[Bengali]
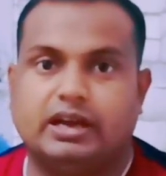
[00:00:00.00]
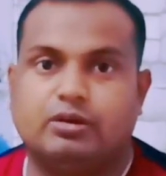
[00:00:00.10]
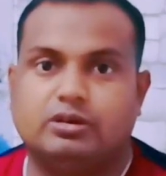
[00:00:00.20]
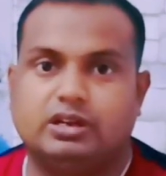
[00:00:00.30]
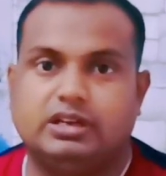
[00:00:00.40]

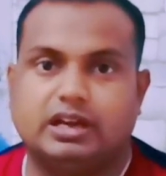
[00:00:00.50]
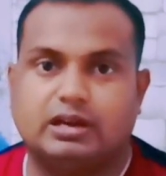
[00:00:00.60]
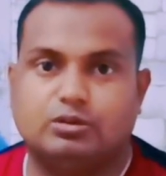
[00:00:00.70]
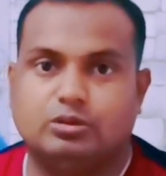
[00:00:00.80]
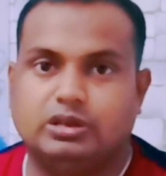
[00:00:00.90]
এখন এই
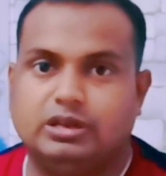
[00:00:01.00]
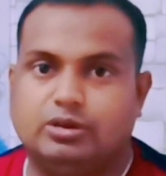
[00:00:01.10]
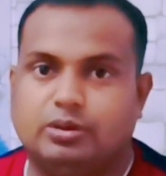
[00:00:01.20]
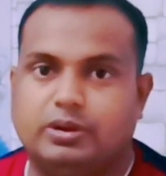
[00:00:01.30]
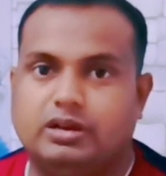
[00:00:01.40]
টাকাগুলো কি
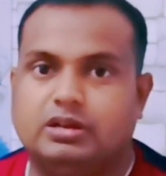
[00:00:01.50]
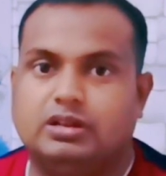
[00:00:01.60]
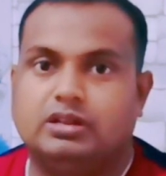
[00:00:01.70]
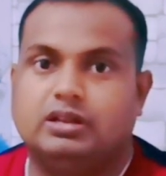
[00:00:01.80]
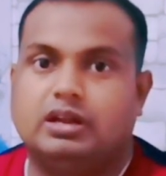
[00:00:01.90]
করবেন
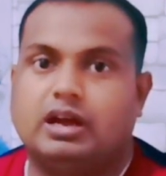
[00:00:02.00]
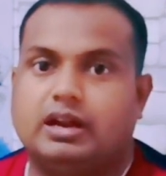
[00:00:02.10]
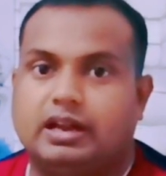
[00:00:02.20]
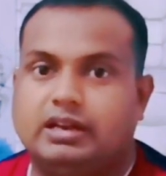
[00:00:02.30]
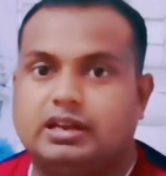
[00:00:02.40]

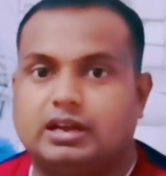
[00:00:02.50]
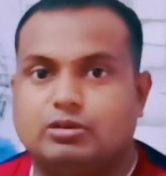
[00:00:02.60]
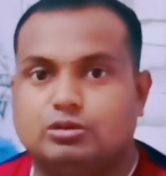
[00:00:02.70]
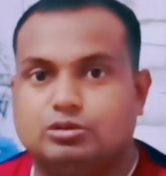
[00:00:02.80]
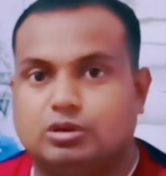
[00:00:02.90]
আর এই
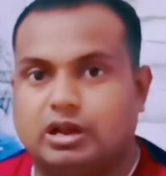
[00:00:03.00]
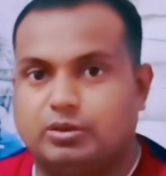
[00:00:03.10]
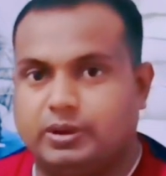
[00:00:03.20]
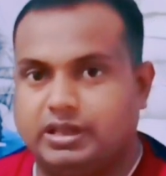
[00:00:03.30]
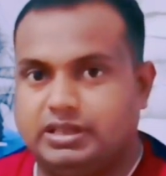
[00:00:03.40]
টাকাগুলো তোলার
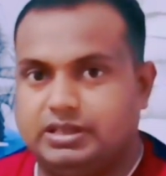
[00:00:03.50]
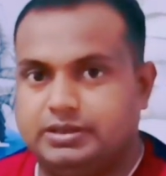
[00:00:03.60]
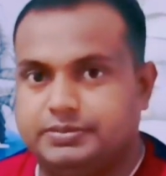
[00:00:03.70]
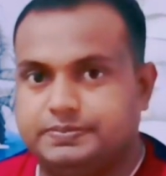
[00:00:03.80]
উপায় কী